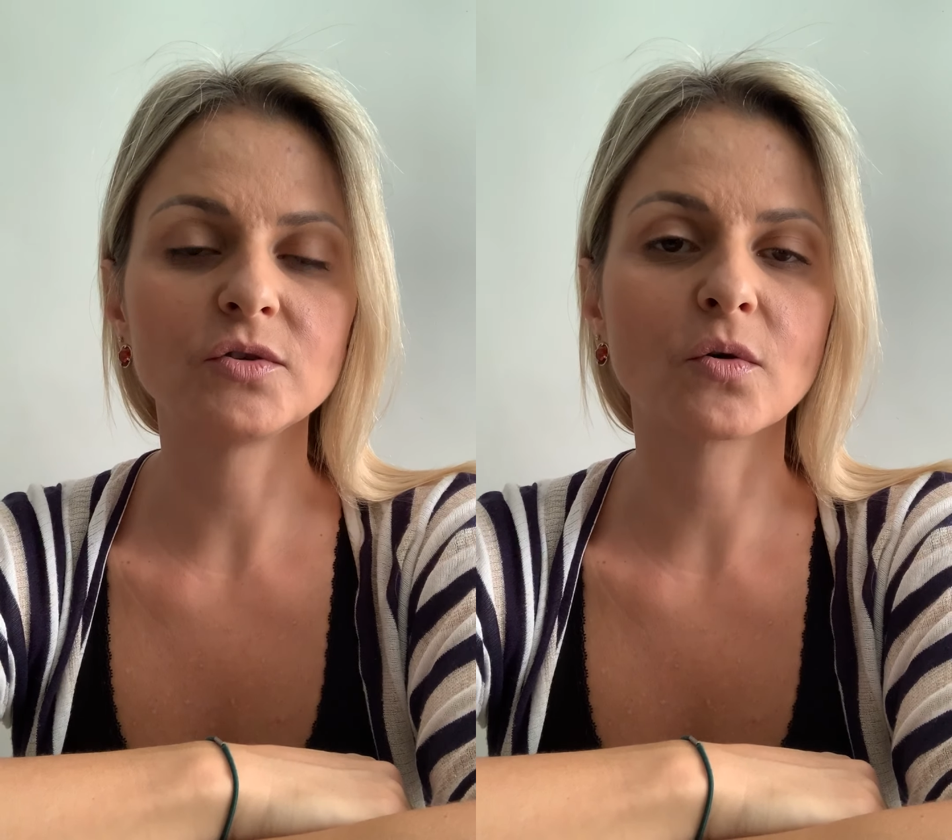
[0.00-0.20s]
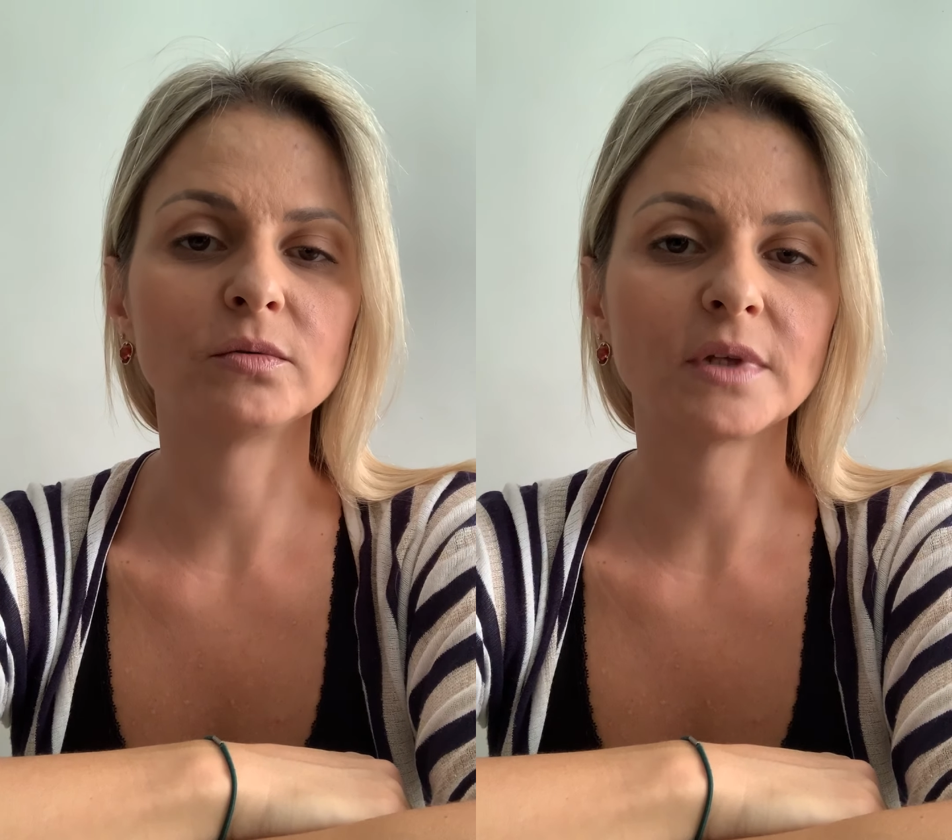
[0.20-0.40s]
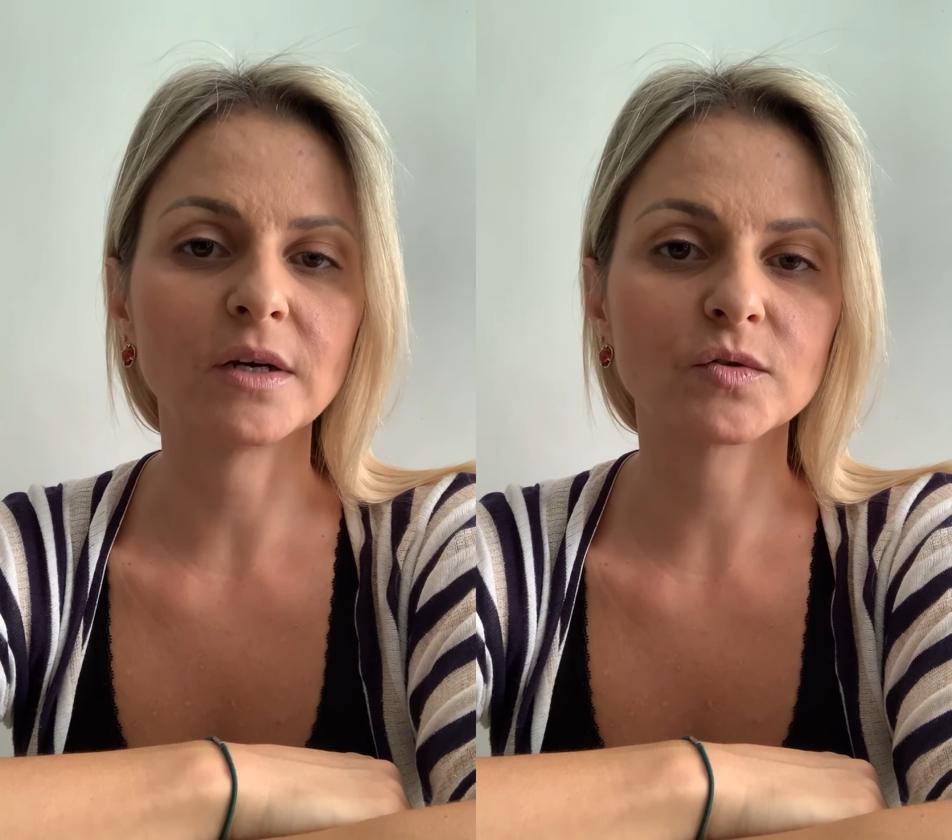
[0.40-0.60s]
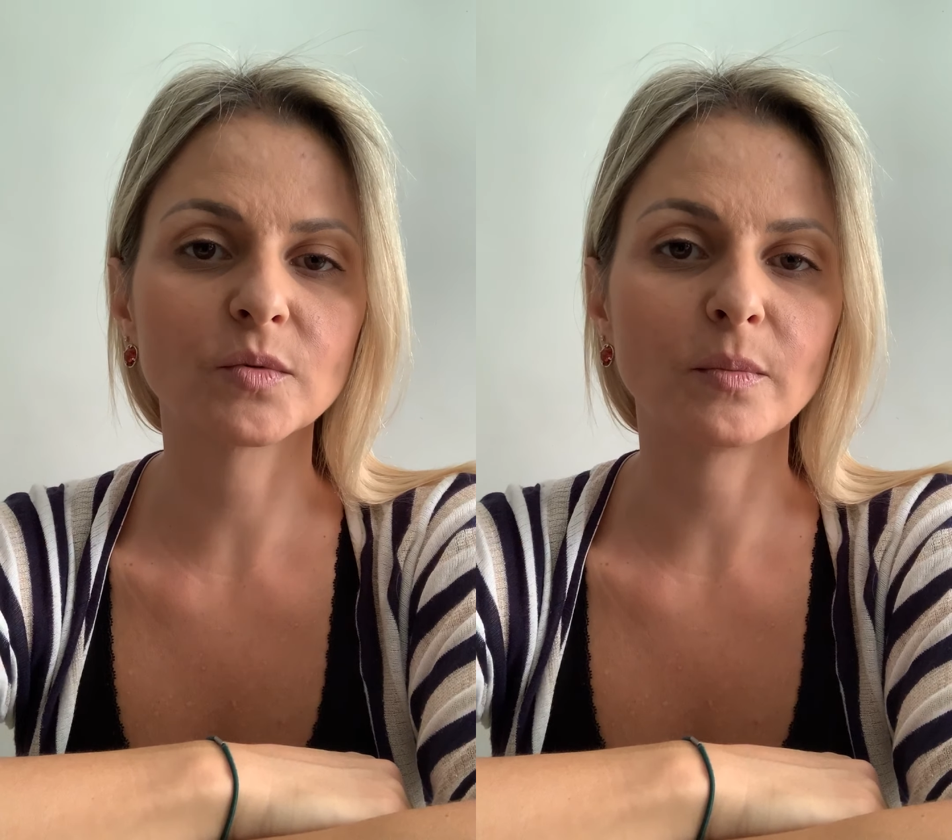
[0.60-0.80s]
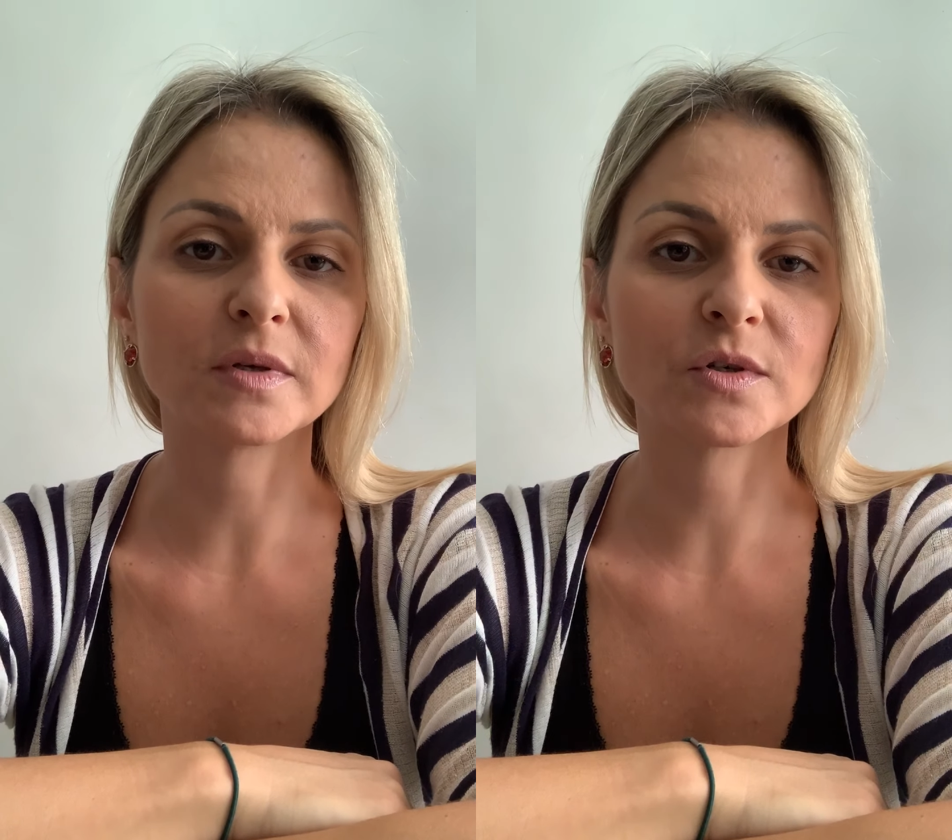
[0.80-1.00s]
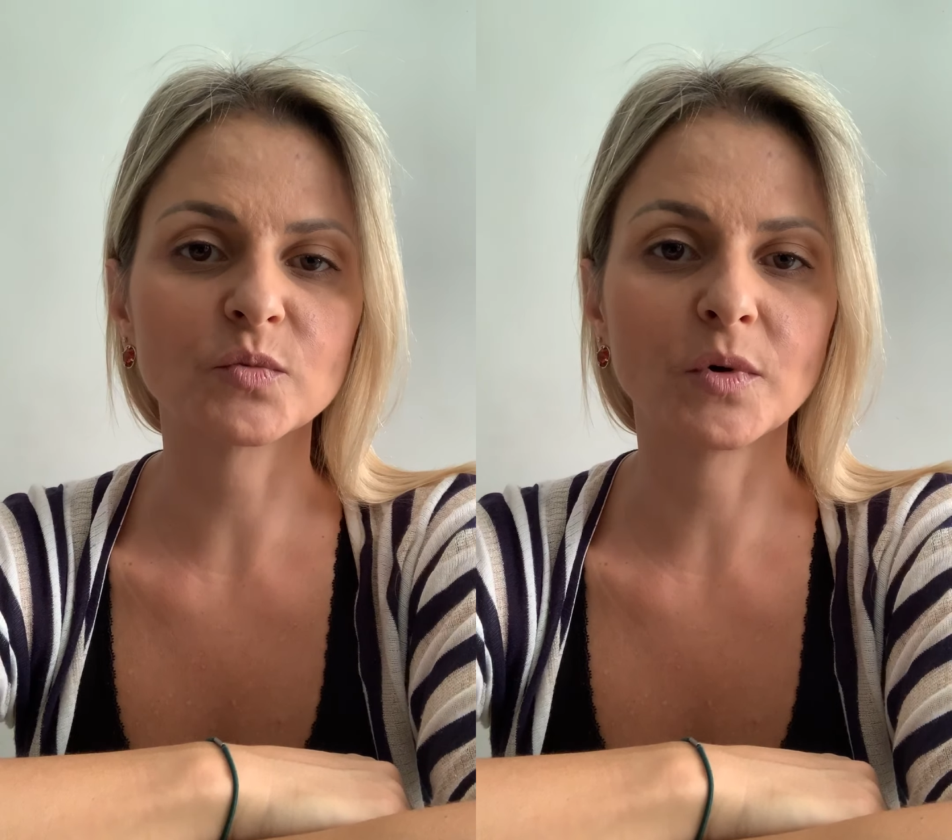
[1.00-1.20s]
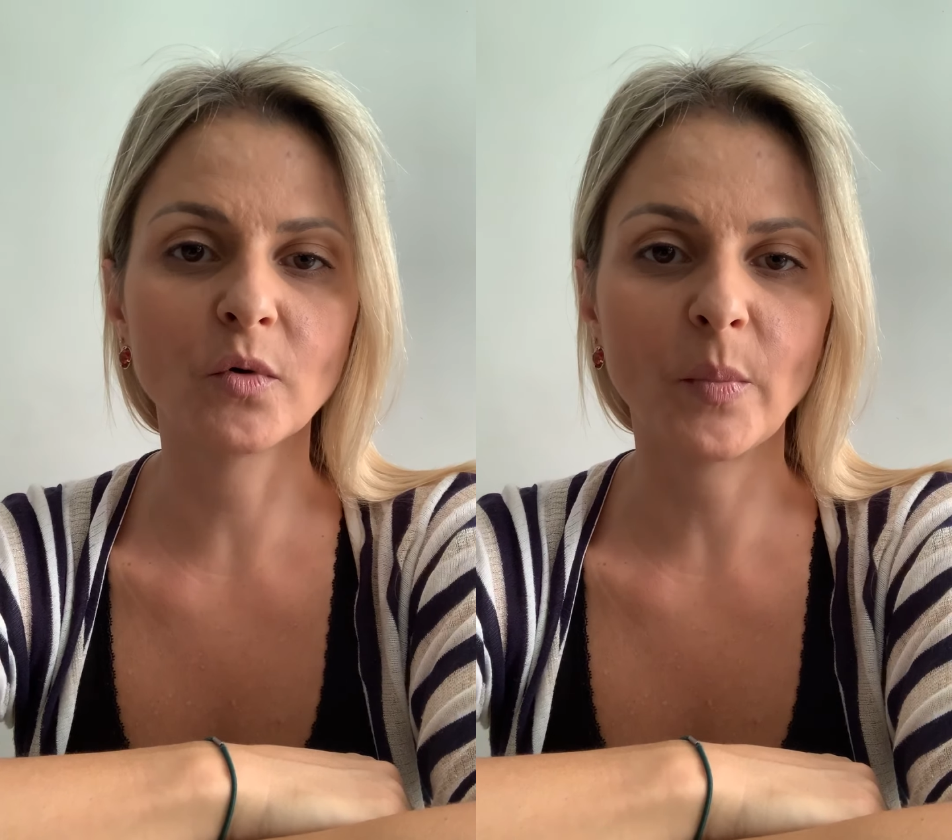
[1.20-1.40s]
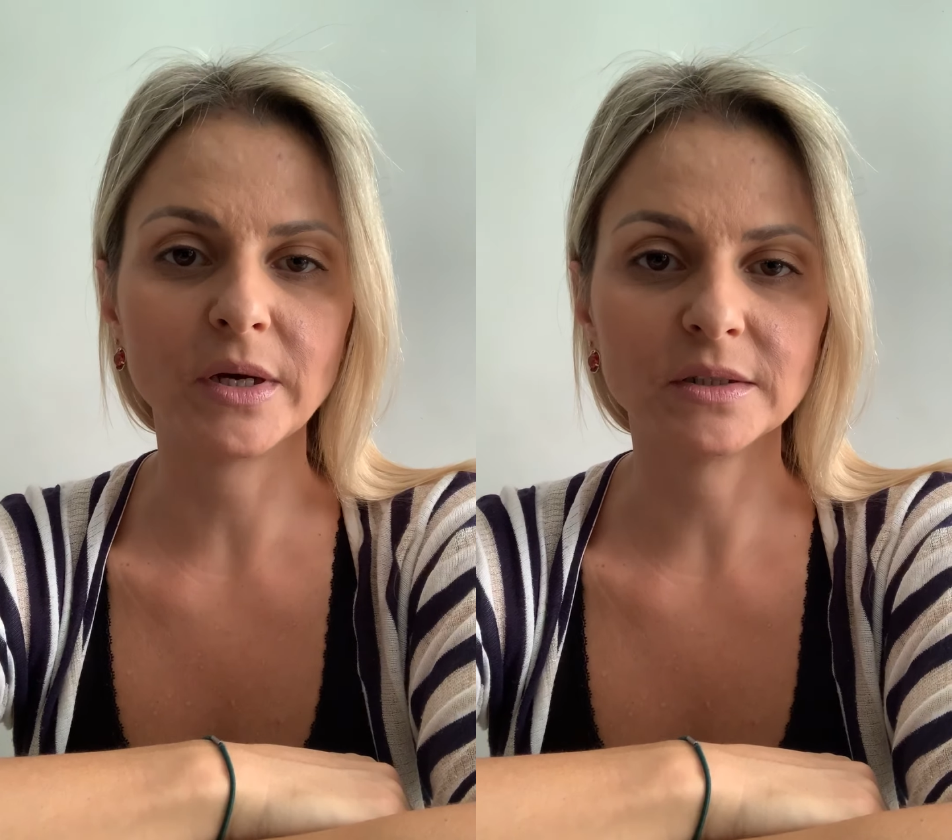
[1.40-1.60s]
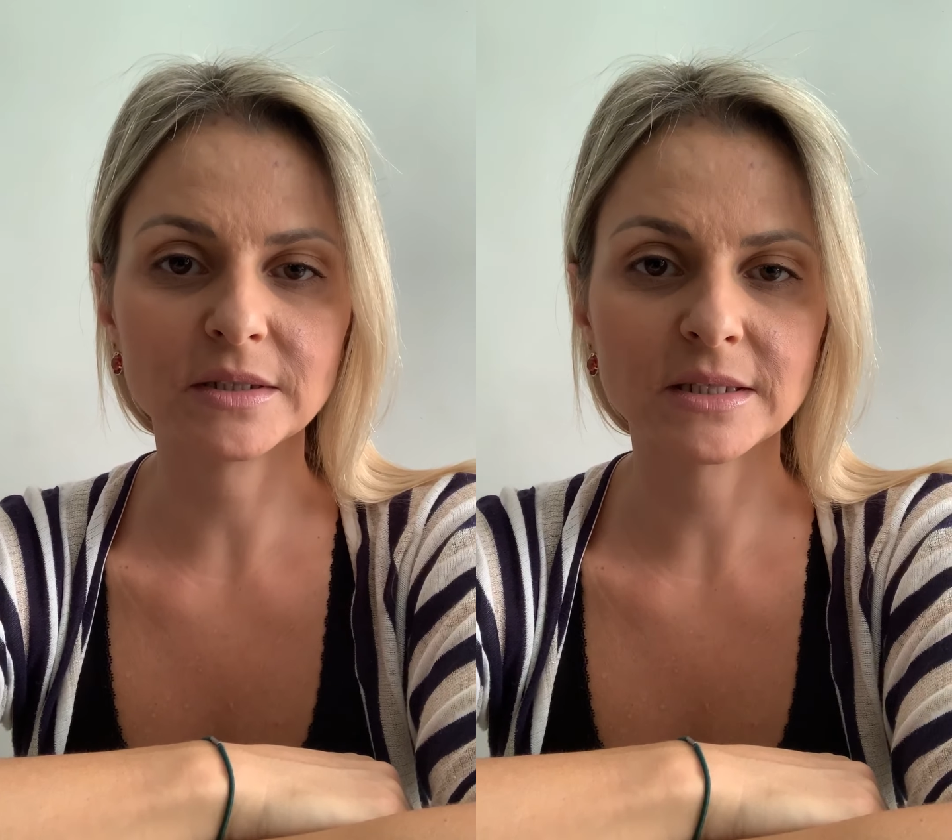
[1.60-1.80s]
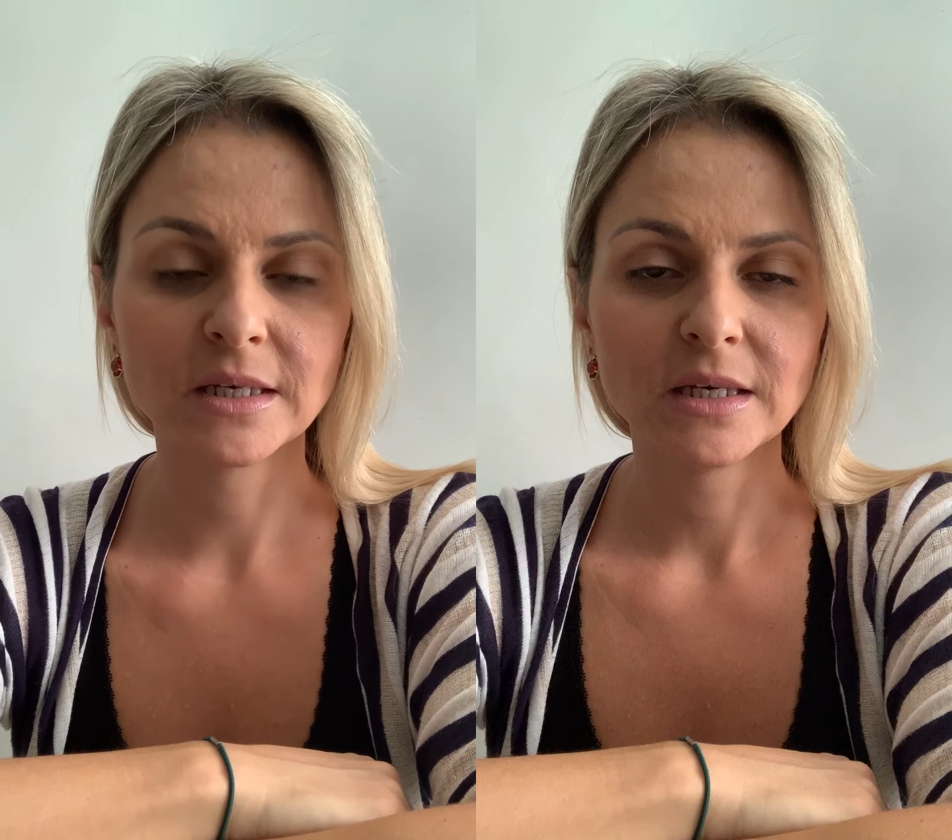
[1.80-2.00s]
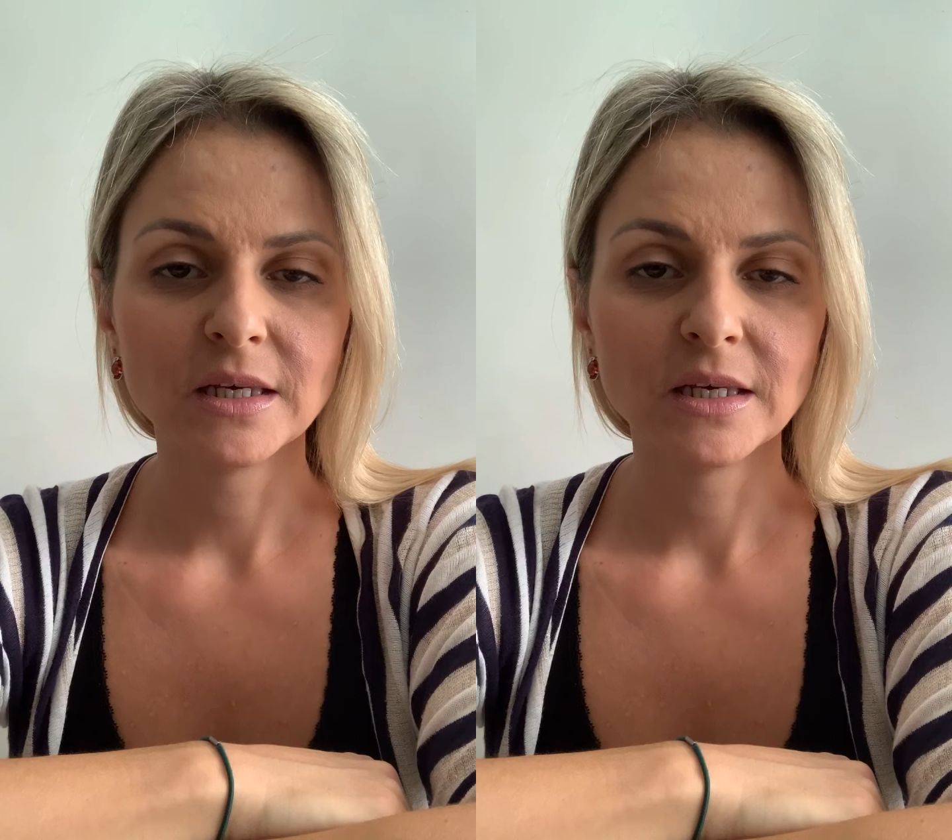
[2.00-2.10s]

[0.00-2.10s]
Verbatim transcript: de contágio bastante preocupantes.